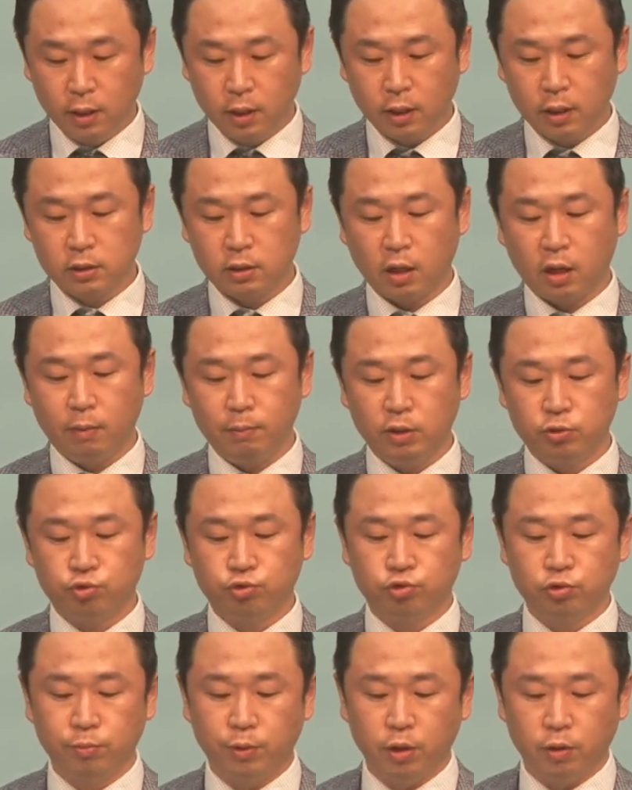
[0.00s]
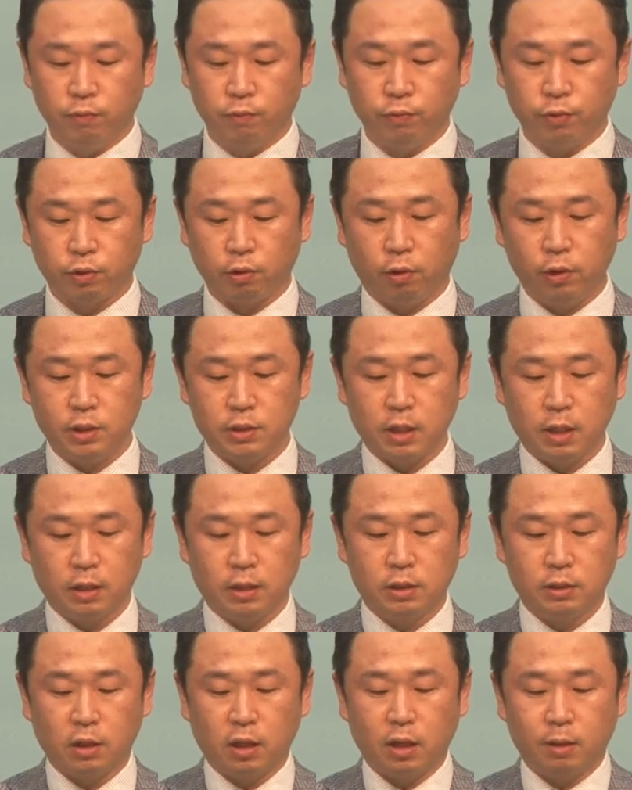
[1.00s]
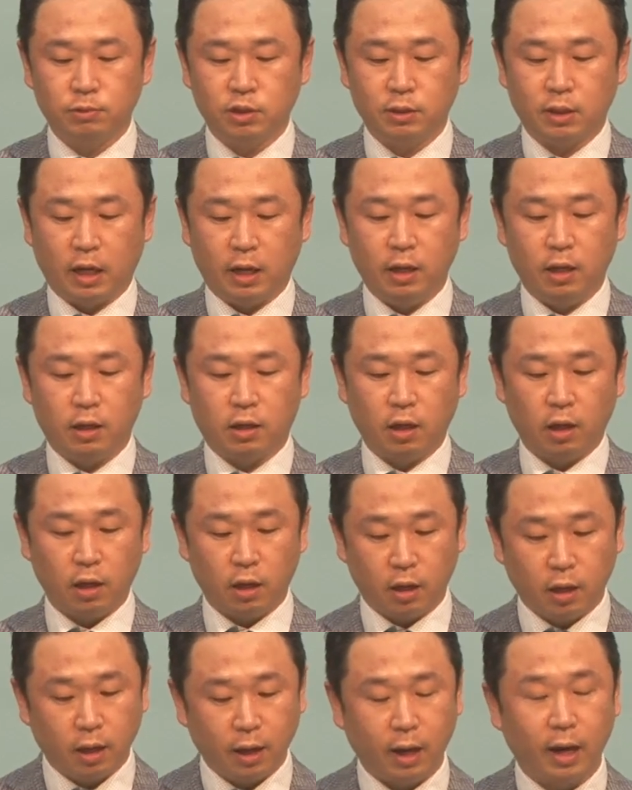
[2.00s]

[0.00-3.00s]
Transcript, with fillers: 그 사람이 죽으면 더 이상 그 사람은 나에게